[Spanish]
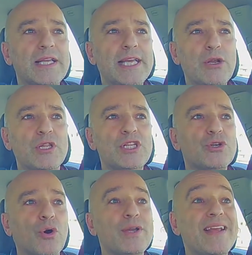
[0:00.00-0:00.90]
Y lo
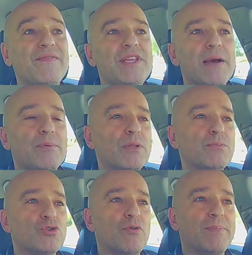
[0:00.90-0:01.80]
dicho, hoy en día
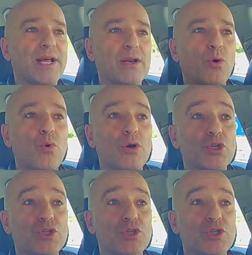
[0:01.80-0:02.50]
podemos comprar juegos